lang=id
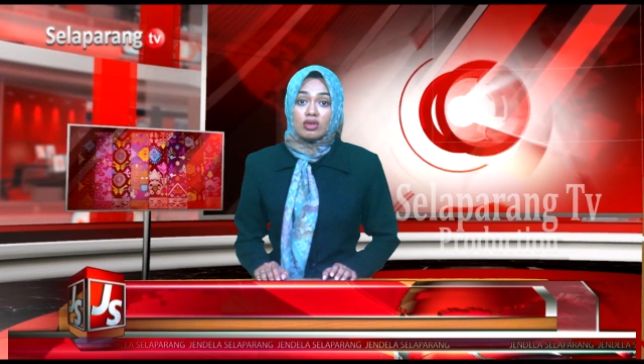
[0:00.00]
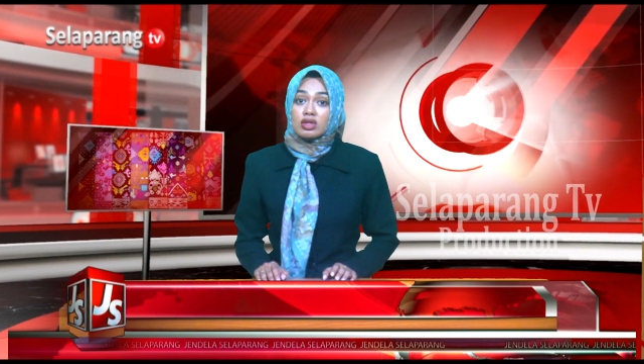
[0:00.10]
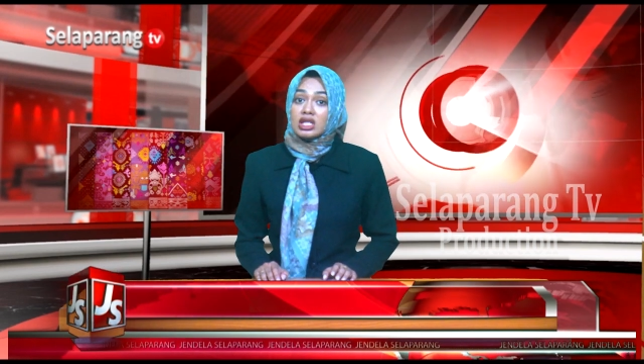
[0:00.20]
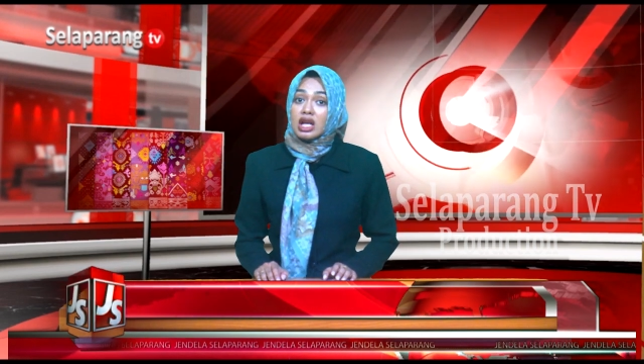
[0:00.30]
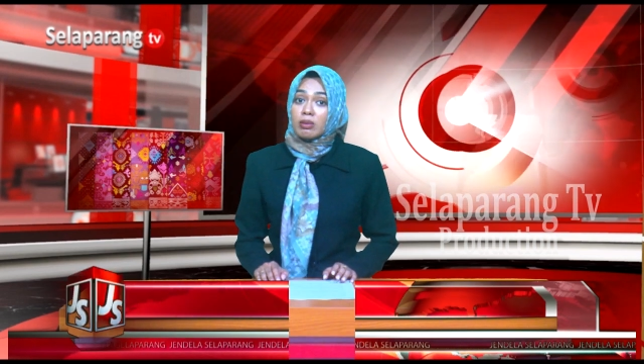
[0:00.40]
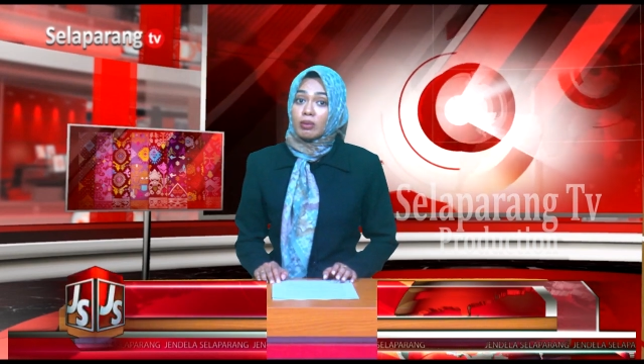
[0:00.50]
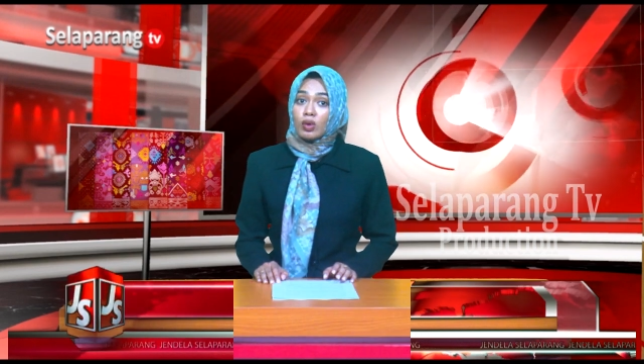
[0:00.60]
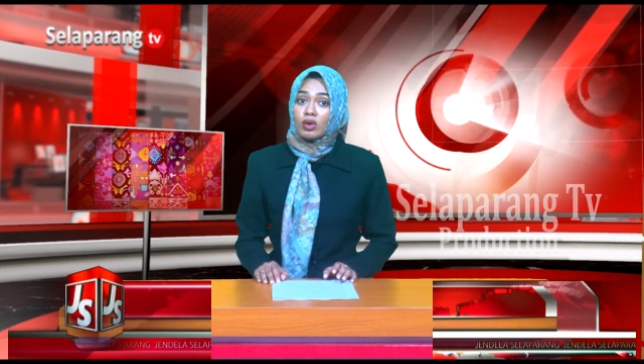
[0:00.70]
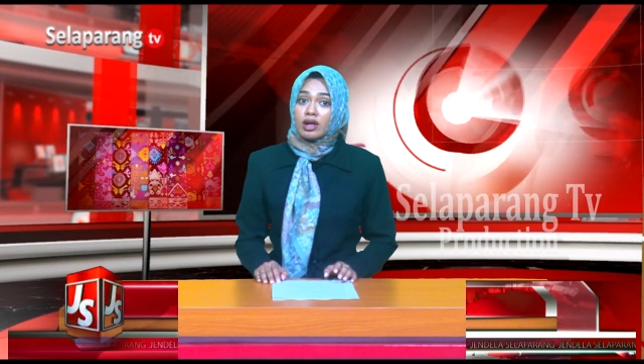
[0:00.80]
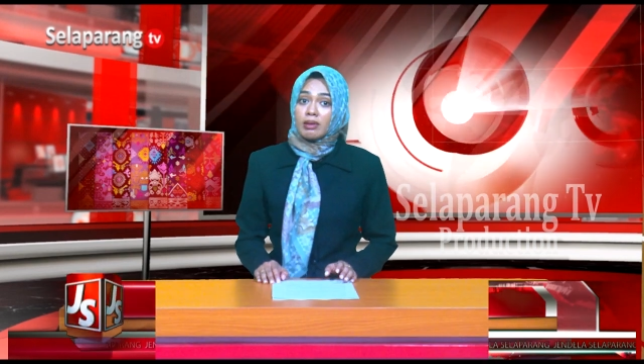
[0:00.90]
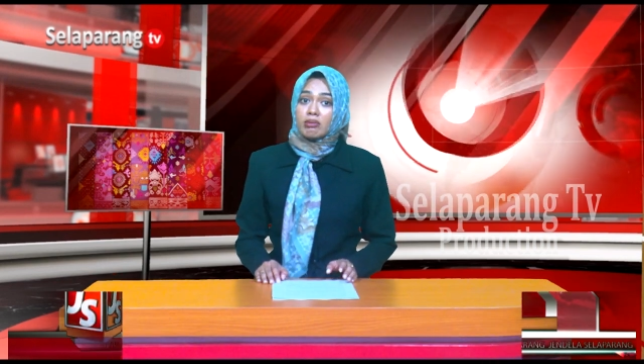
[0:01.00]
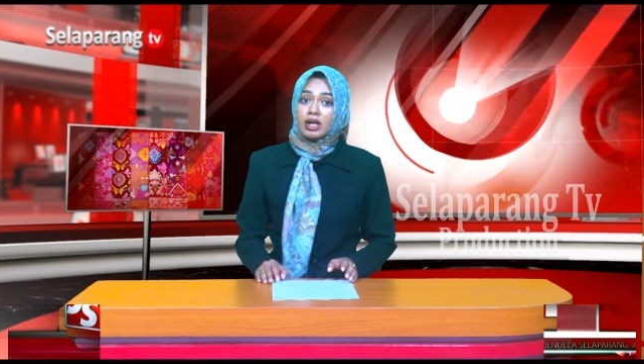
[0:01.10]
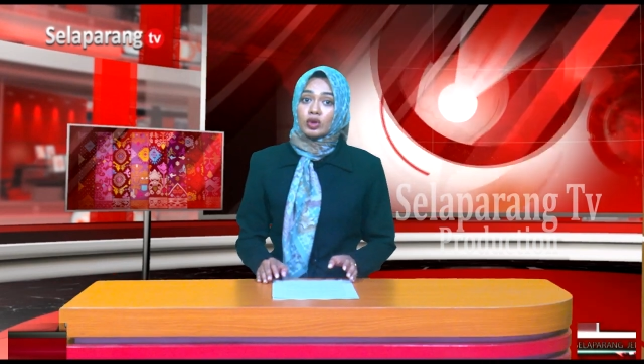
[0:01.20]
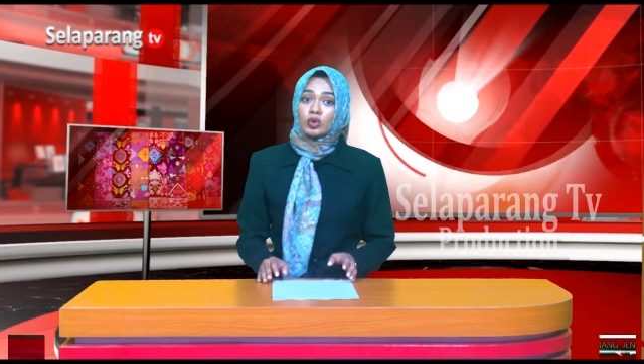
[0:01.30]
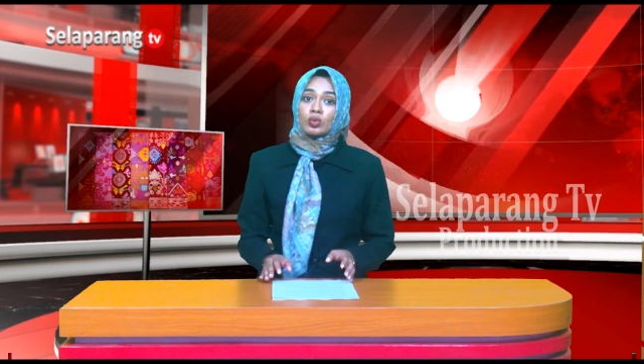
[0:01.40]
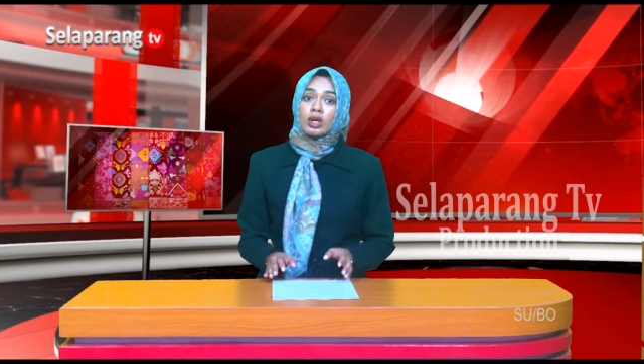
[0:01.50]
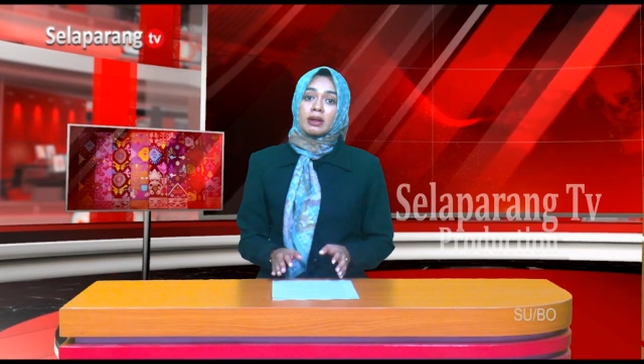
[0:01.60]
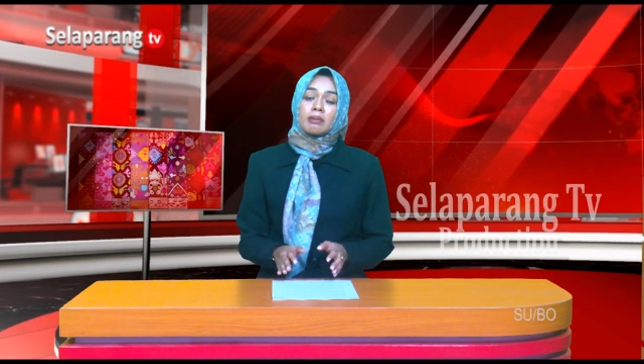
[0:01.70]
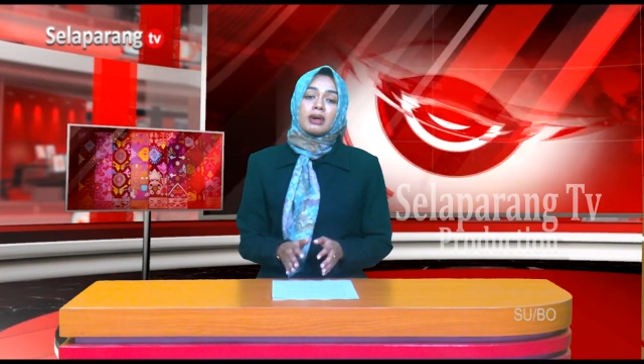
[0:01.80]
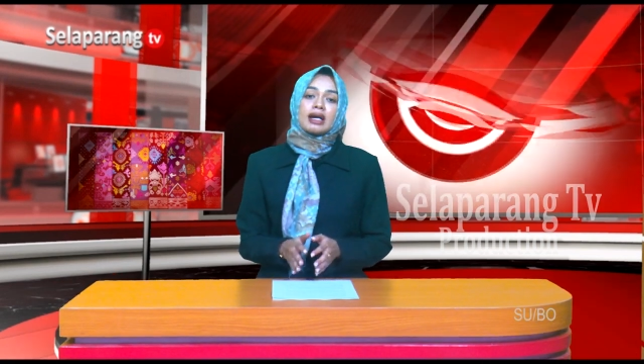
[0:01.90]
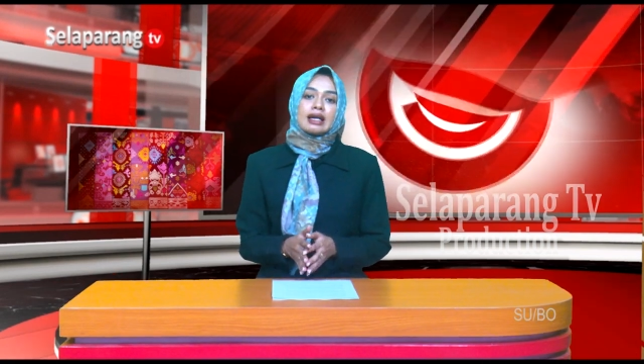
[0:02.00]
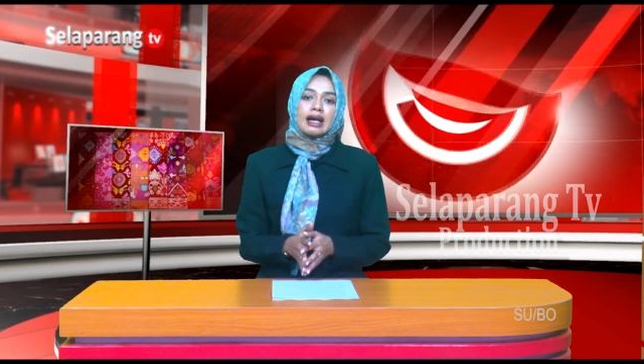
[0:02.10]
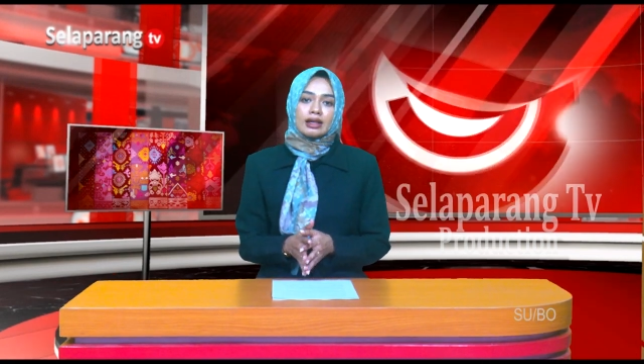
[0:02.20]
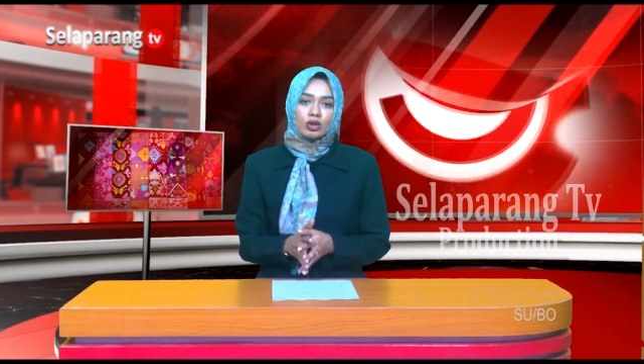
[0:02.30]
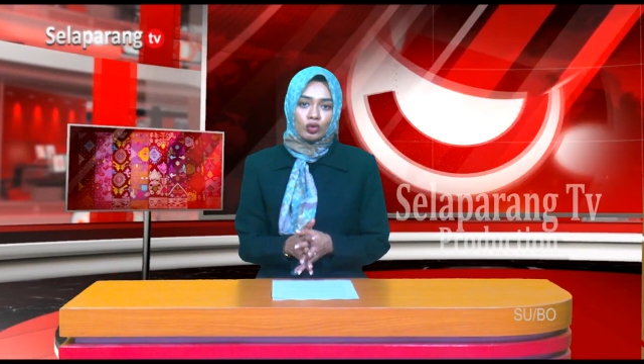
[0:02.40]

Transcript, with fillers: sosial program bantuan pangan